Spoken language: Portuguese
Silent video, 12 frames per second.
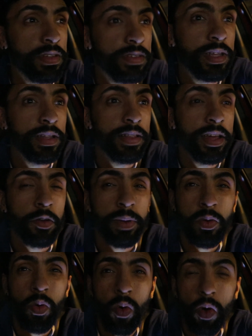vocês terem ideia
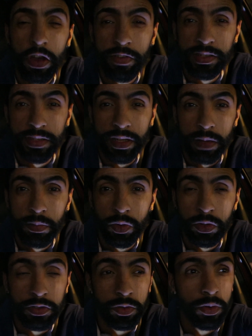como é que o corre vai ser
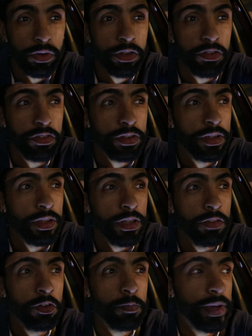cabuloso hoje,
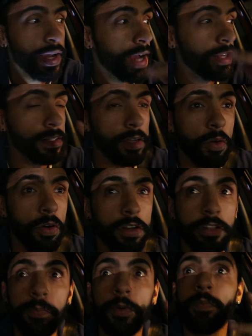Vou pegar a Lana
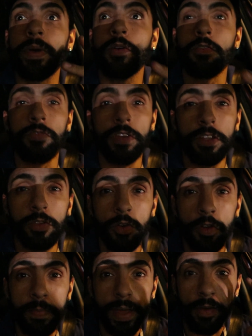agora, depois eu pego o
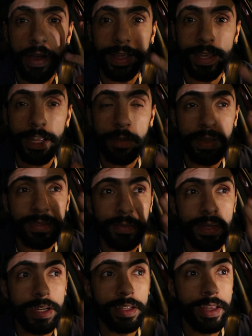Vitor e pego a Kine, mais
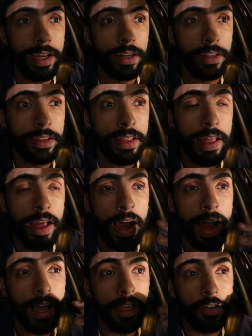amiga dela.
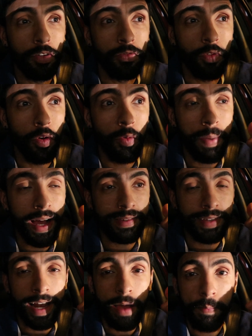Aí eu vou
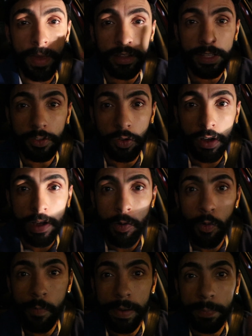passar lá perto da Toca
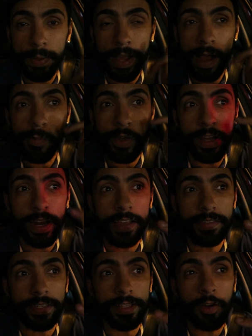1 para pegar meu
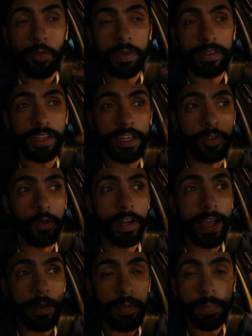ingresso ainda com uma
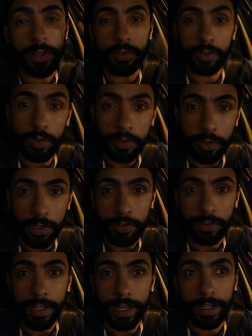seguidora que ela me emprestou o
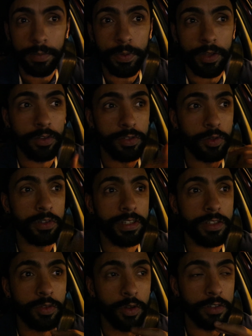sócio dela, porque eu estou
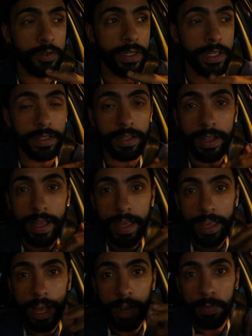sem sócio ainda,
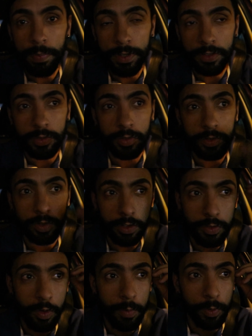e ela me emprestou o
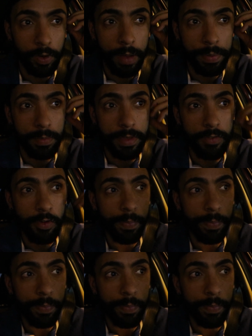sócio, comprou lá para mim, eu